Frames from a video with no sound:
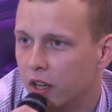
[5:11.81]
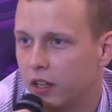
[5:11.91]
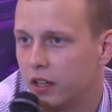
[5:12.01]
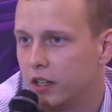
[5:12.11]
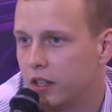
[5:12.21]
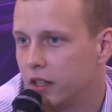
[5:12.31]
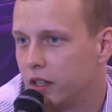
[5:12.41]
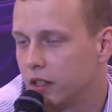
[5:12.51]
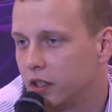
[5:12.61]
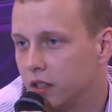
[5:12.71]

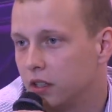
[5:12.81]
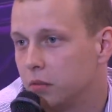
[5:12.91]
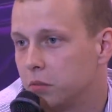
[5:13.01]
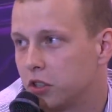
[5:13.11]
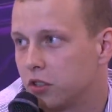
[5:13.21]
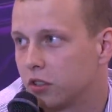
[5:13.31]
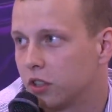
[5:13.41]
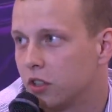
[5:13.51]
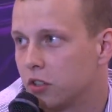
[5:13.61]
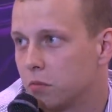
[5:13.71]
e, i
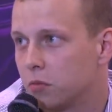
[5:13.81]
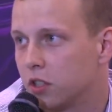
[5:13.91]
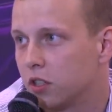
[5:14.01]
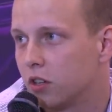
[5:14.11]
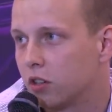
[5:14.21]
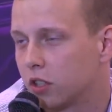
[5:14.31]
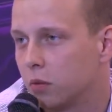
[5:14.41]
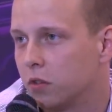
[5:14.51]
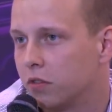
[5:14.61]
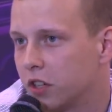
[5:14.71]
przyciągnęliśmy rok
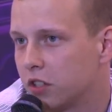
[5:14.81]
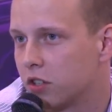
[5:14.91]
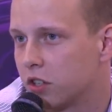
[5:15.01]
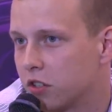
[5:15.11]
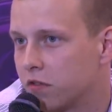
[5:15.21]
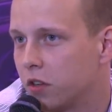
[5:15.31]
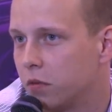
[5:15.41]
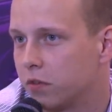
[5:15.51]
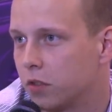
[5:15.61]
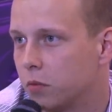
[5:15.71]
temu 26
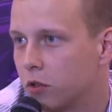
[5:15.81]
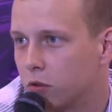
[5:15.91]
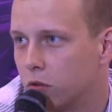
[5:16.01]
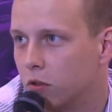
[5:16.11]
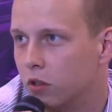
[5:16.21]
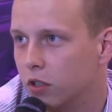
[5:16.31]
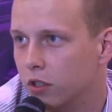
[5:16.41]
firm, w tym roku